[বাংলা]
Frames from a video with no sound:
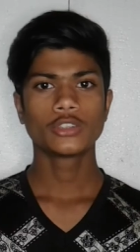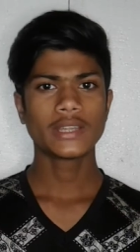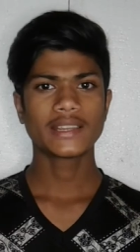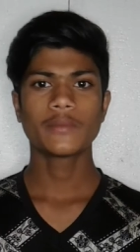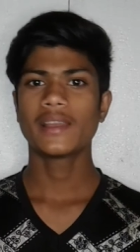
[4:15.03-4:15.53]
তো
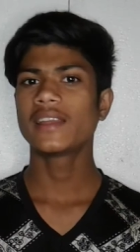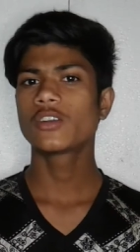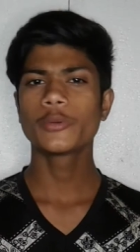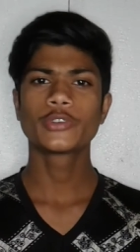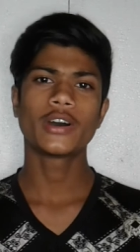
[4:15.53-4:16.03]
দেখতে পারলেন
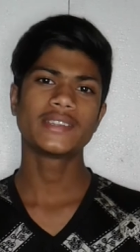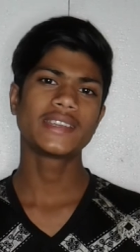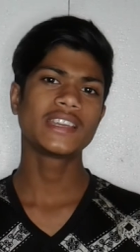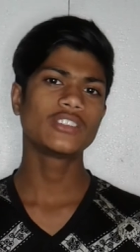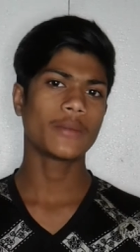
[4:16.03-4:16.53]
খুব
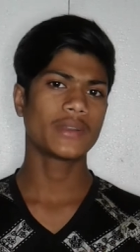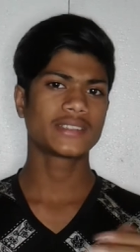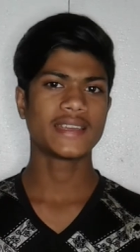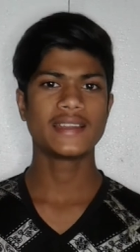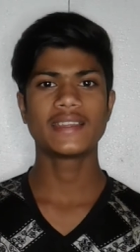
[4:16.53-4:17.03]
সহজেই কিন্তু আপনার
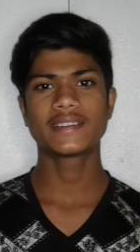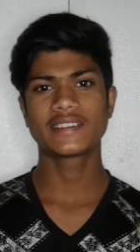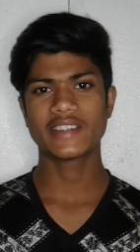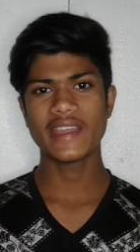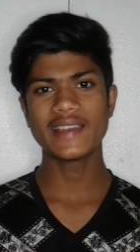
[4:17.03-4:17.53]
চ্যানেলে
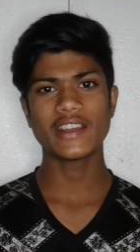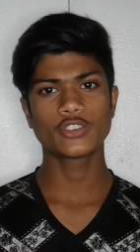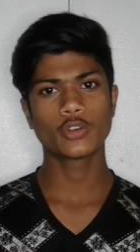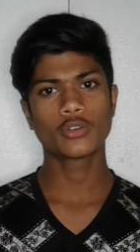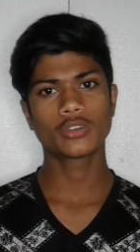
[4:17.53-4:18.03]
ট্রেইলার
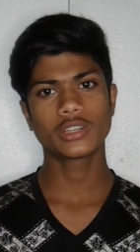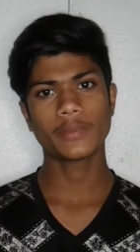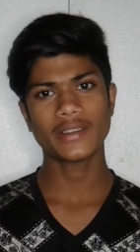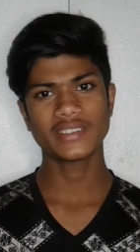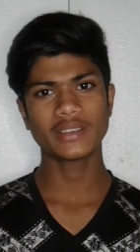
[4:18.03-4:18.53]
যোগ করতে
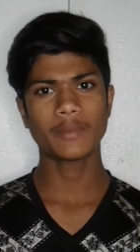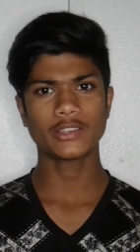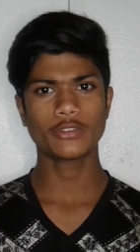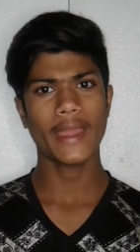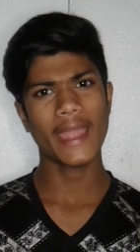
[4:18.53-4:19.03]
পারছেন
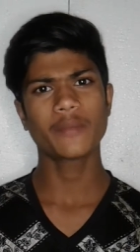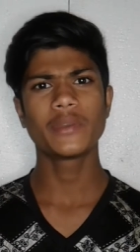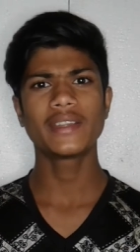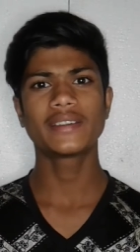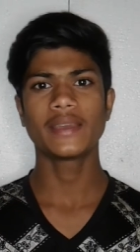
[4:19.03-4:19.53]
মাত্র এক
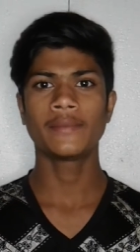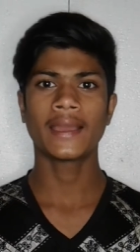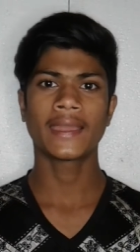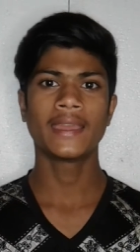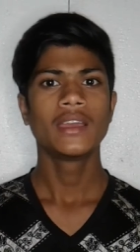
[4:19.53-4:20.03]
মিনিট টাইম
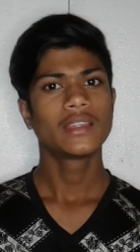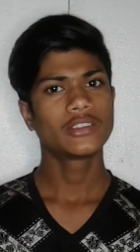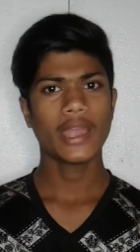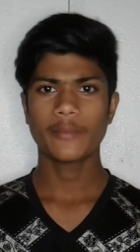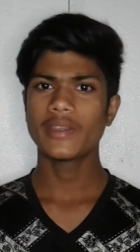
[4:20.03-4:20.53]
লাগে
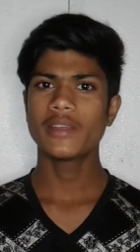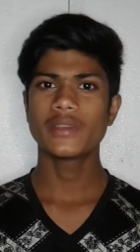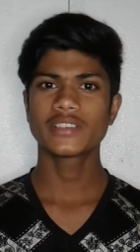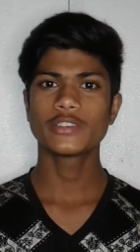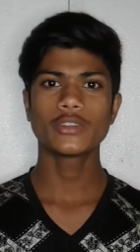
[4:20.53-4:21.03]
তো এক মিনিটের
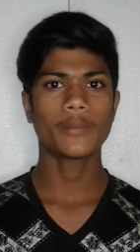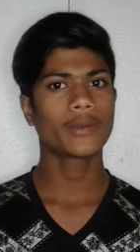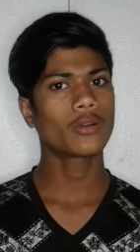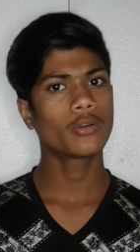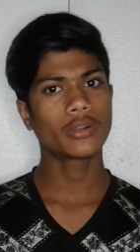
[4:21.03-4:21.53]
বেশি কিন্তু
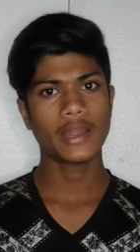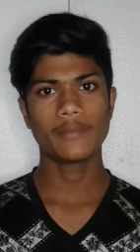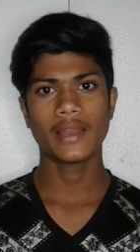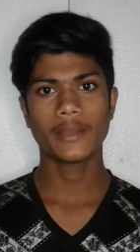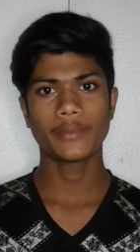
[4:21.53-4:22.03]
আপনার কোনো
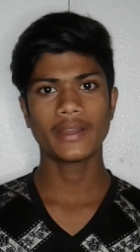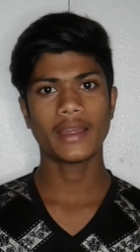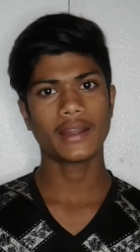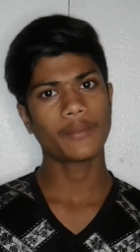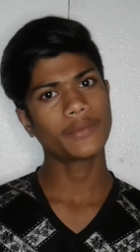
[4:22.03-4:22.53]
টাইম লাগবে না
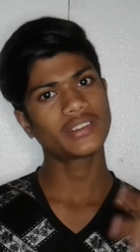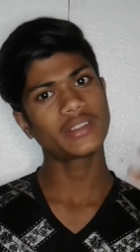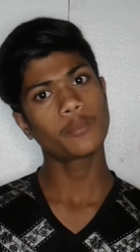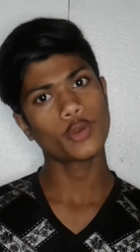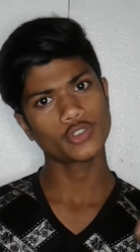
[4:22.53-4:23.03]
আর আপনার
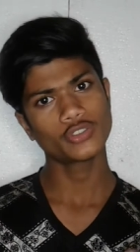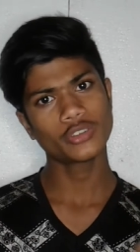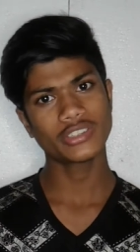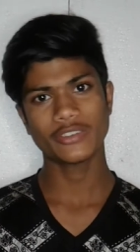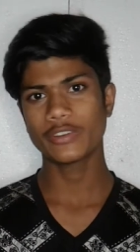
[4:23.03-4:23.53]
যে
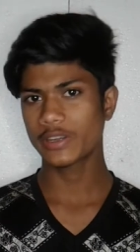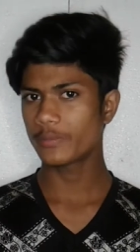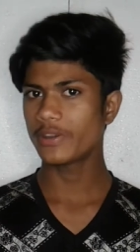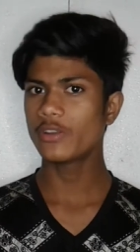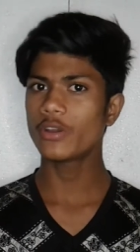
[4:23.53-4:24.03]
পছন্দের যে কোনো একটি
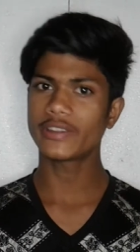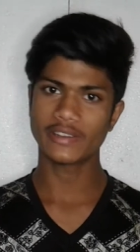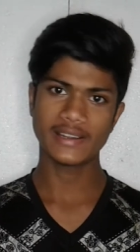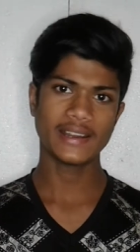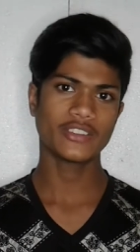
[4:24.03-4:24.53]
ভিডিও
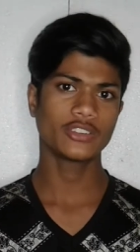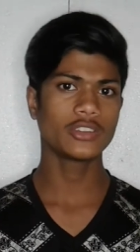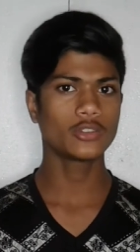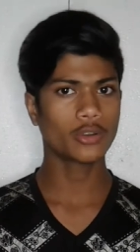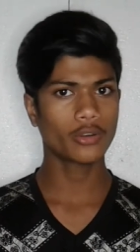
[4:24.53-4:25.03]
ট্রেলার
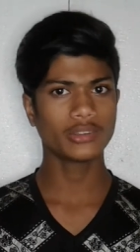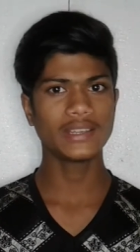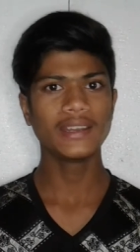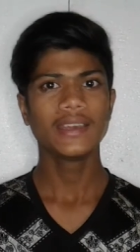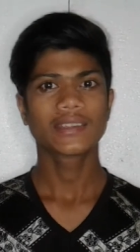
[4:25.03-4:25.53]
যদি যোগ করে
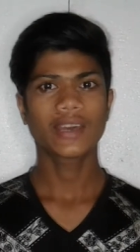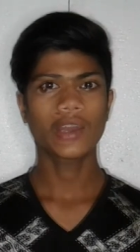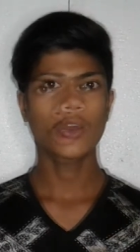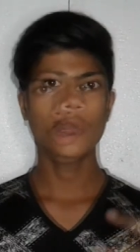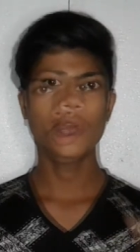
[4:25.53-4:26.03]
দেন
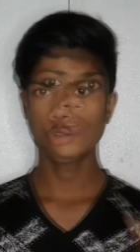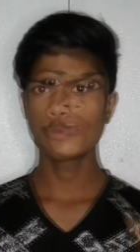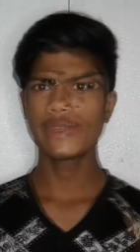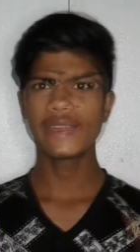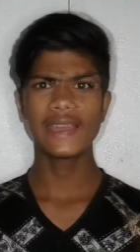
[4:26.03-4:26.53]
তাহলে ওই
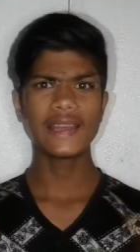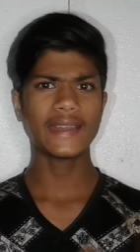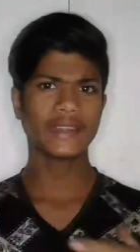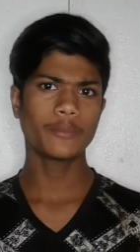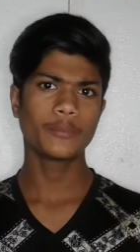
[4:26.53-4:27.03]
অটোমেটিক্যালি
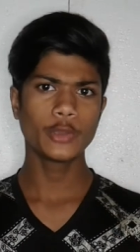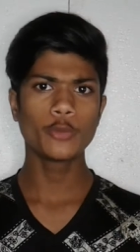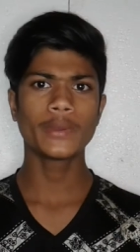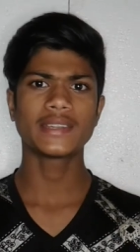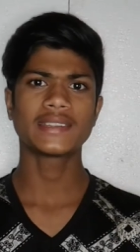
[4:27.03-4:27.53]
একটা ভিউ
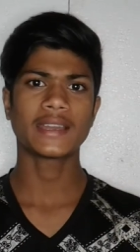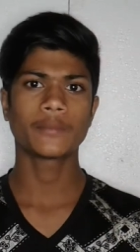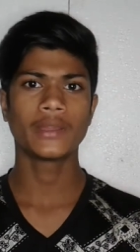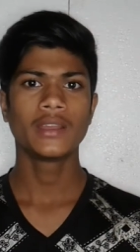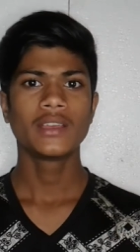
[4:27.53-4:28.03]
পেতে
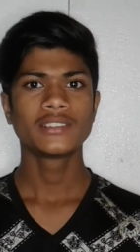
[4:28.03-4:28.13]
থাকবেন